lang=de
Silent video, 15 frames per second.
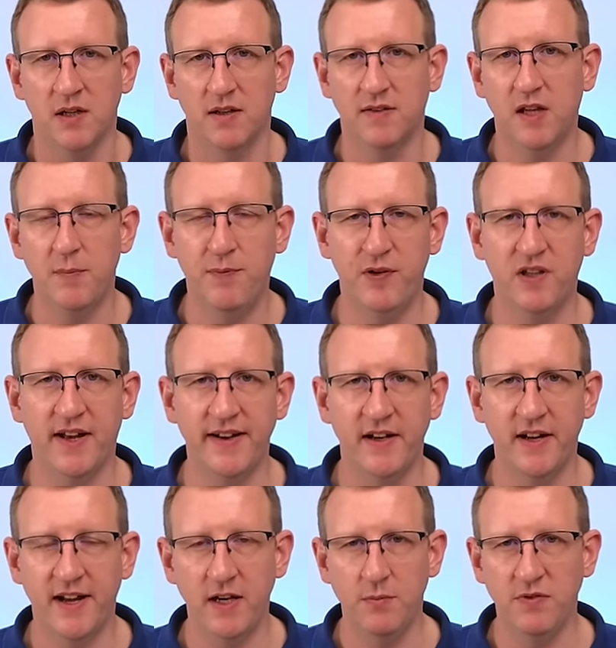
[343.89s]
Das gipfelt dann
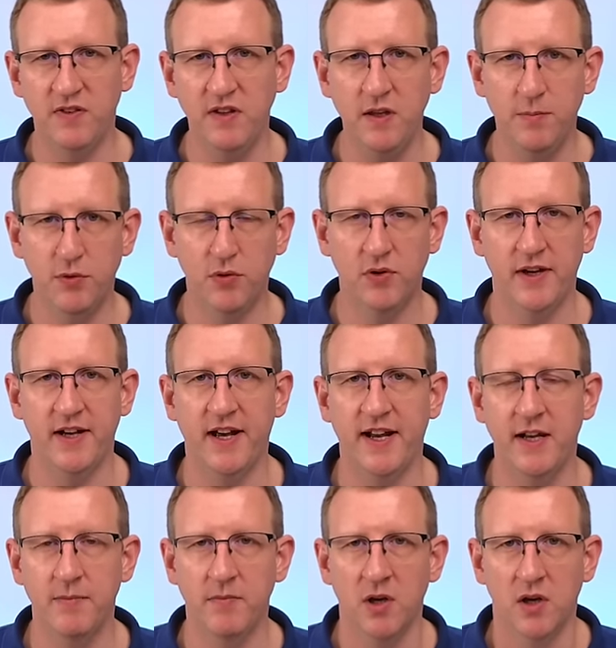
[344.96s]
in einem SIBO, in
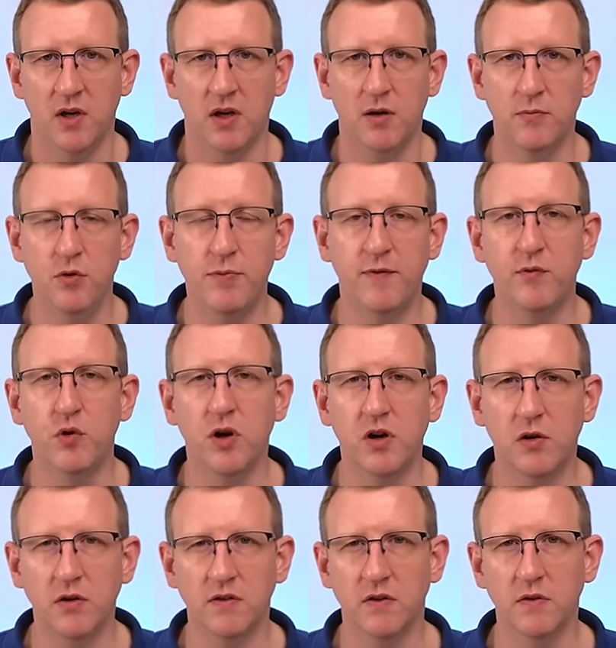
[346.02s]
einem ähm,
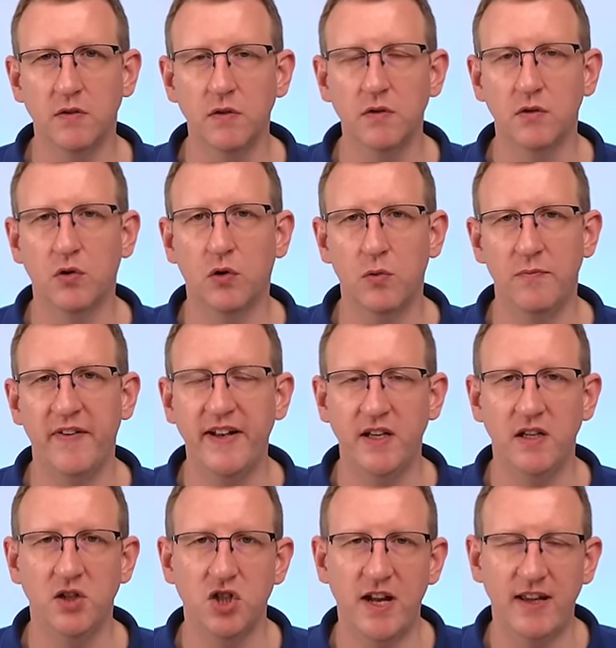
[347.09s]
Überwucherungssyndrom, wenn
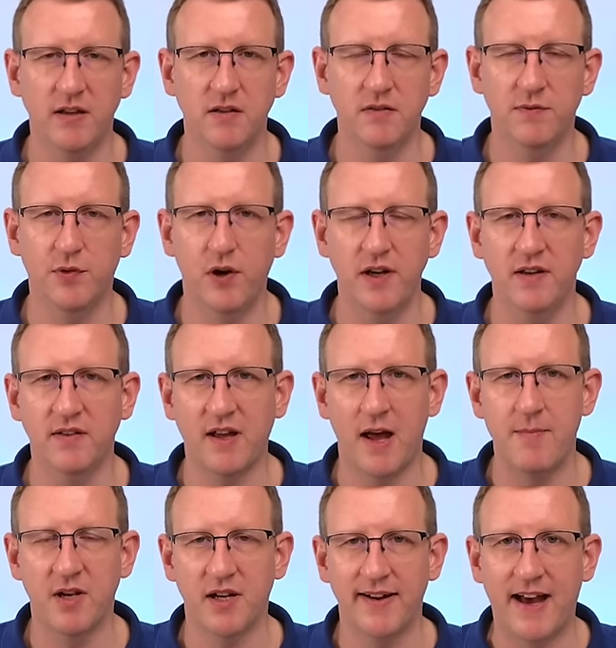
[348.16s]
die schlechten
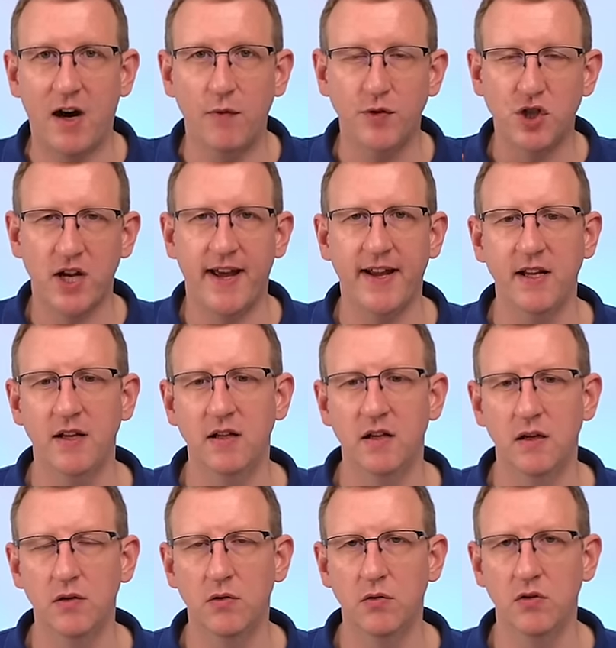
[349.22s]
Fäulniskeime dann aufsteigen in
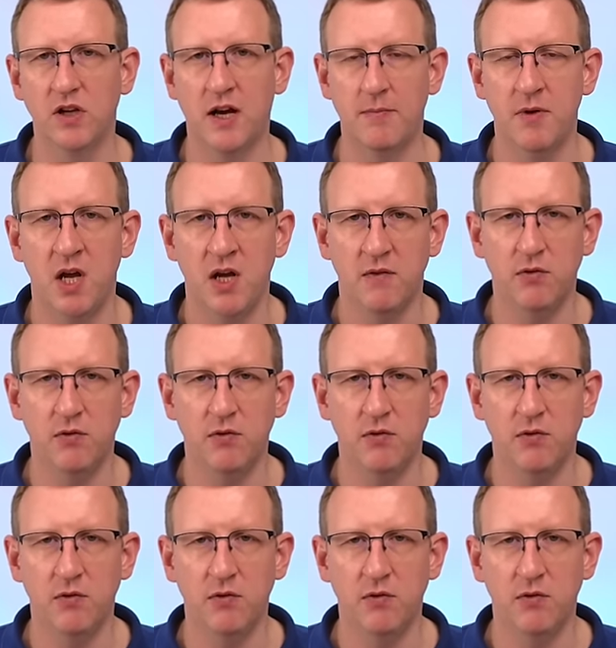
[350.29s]
den Dünndarm,